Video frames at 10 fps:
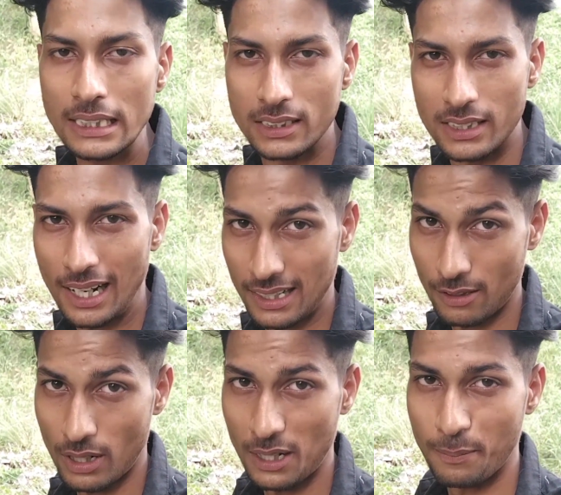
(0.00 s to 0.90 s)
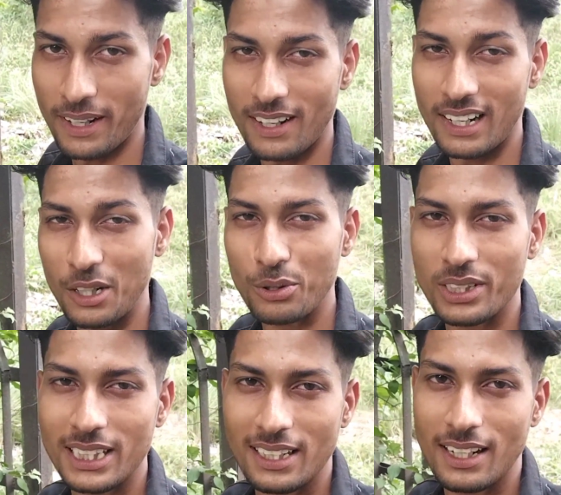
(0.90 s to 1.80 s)
इस चार दीवारी पर लगी
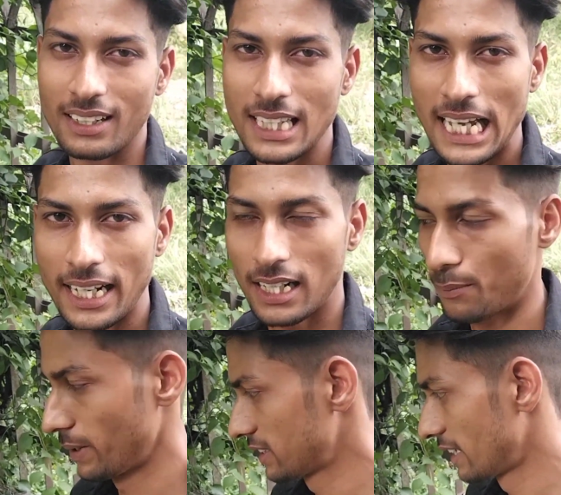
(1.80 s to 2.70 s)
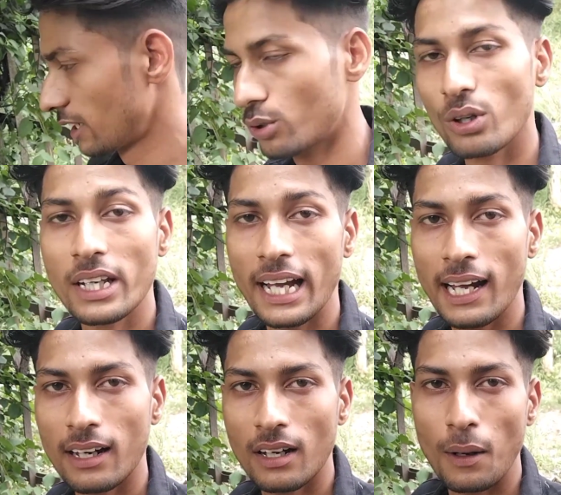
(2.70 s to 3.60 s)
हुई थी लगता है एक कपल्स ने तोड़ी
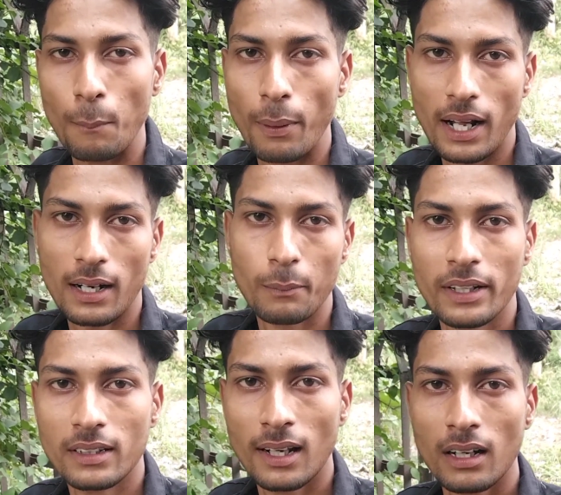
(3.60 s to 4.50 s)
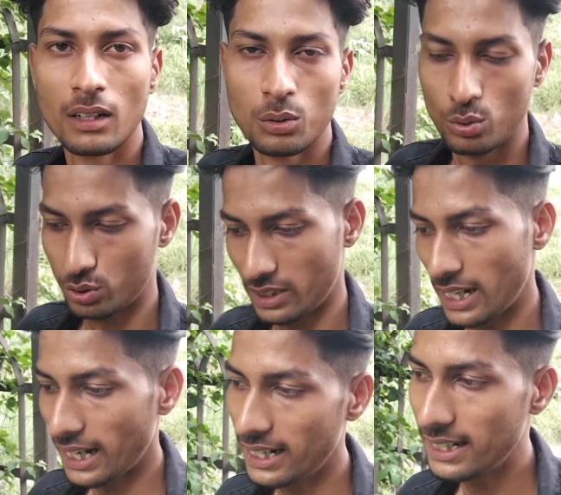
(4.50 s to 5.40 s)
है पार्क में अंदर
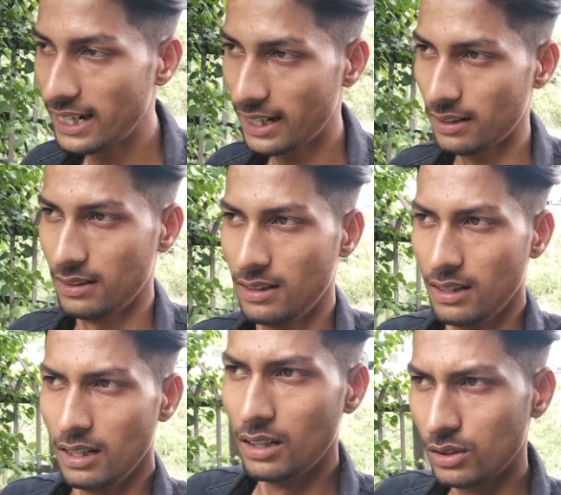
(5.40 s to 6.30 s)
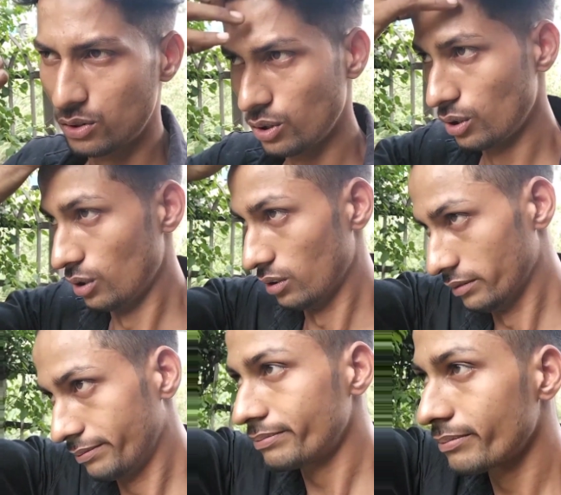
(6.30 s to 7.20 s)
घुसने के लिए तो
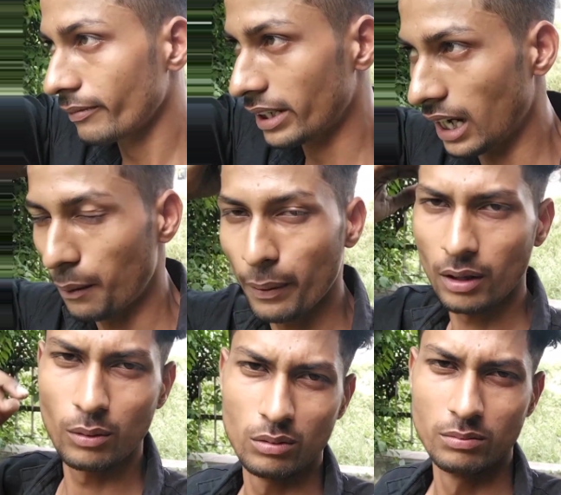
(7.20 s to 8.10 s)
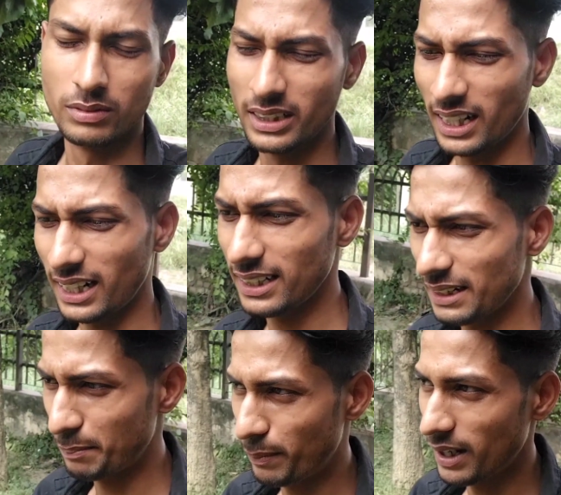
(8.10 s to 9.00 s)
यहाँ पर यार
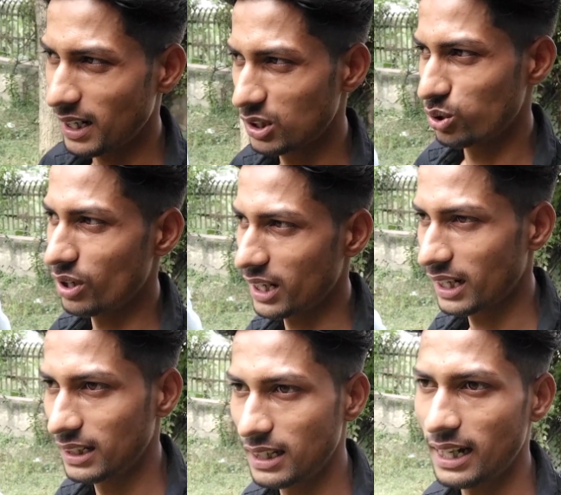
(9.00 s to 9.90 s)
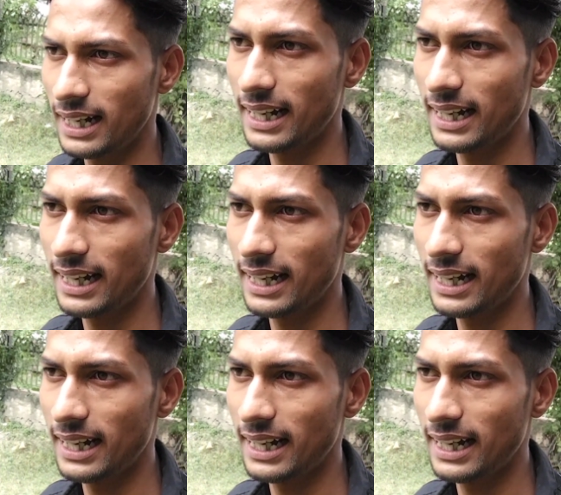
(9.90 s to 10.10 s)
ये पार्क थोड़ा गंदा